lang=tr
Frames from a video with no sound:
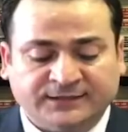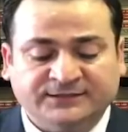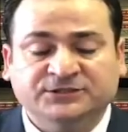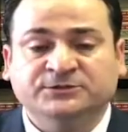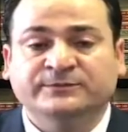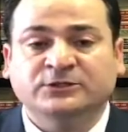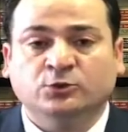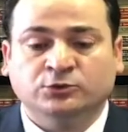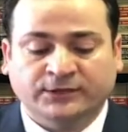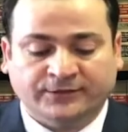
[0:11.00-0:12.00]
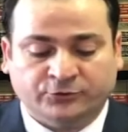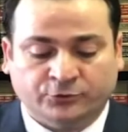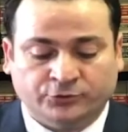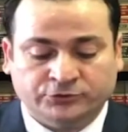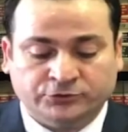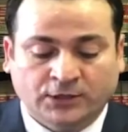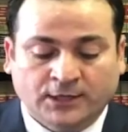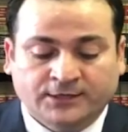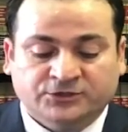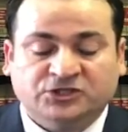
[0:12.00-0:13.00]
Arkadaşım dil okuluna gidiyor.
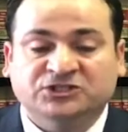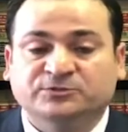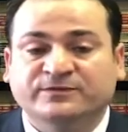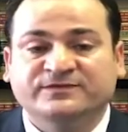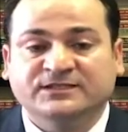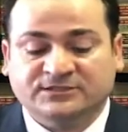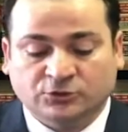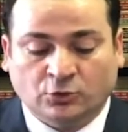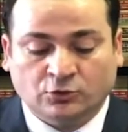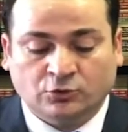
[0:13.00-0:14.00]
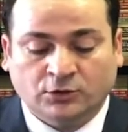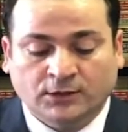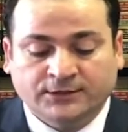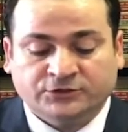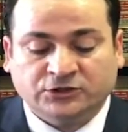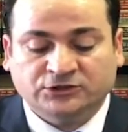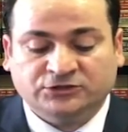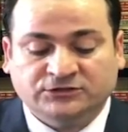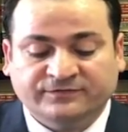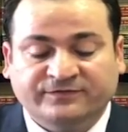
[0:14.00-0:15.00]
Çalışma vizesi yok.
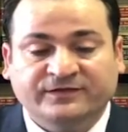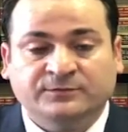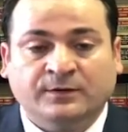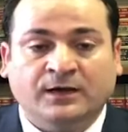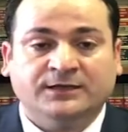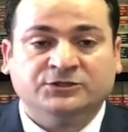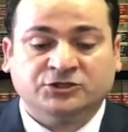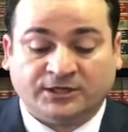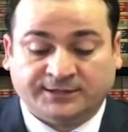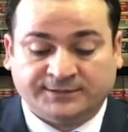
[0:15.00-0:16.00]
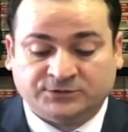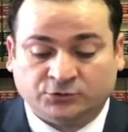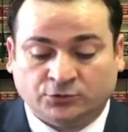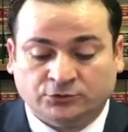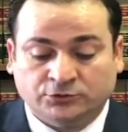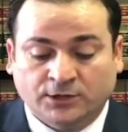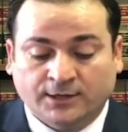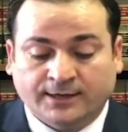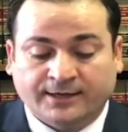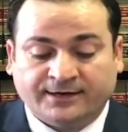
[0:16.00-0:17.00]
Çalıştığı firma çek kesiyor.
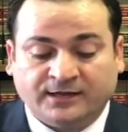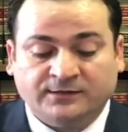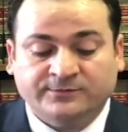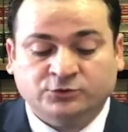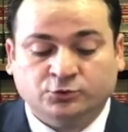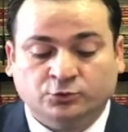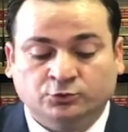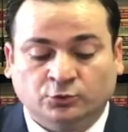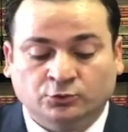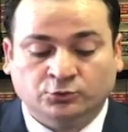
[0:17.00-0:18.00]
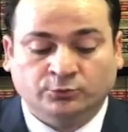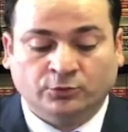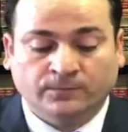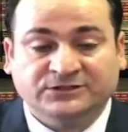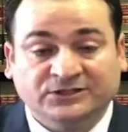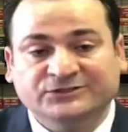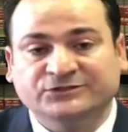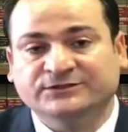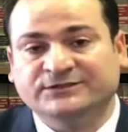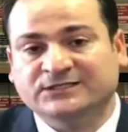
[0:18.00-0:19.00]
Herhangi bir sorun olur mu?
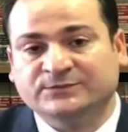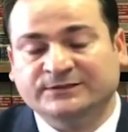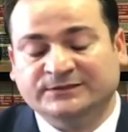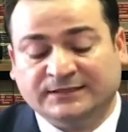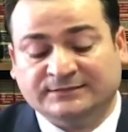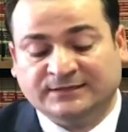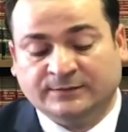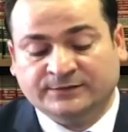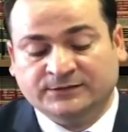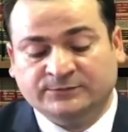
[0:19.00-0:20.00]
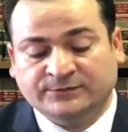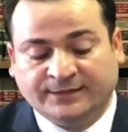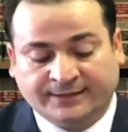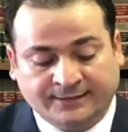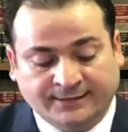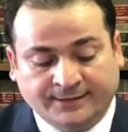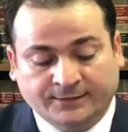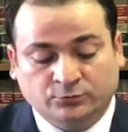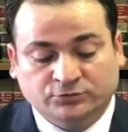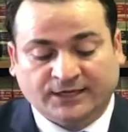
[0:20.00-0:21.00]
Çalıştığı tespit edilebilir mi diye
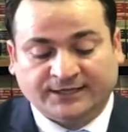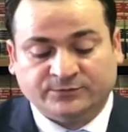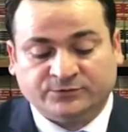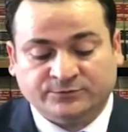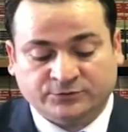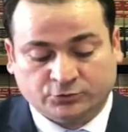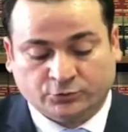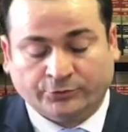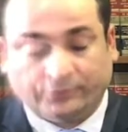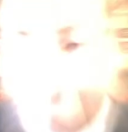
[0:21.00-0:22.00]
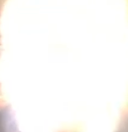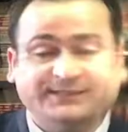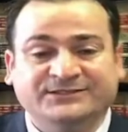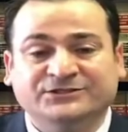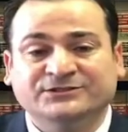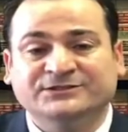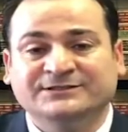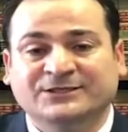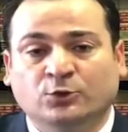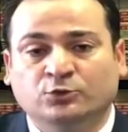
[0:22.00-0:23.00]
bu takipçimiz soruyor.
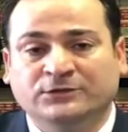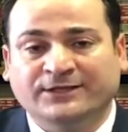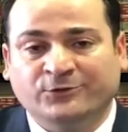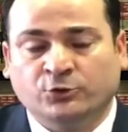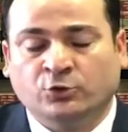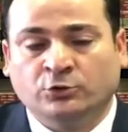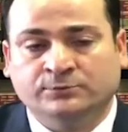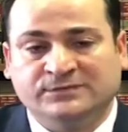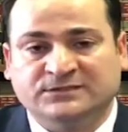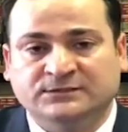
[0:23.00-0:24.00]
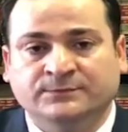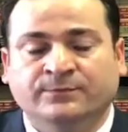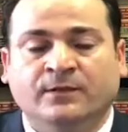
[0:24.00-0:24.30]
Arkadaşımızın dil okuluna gidiyor olması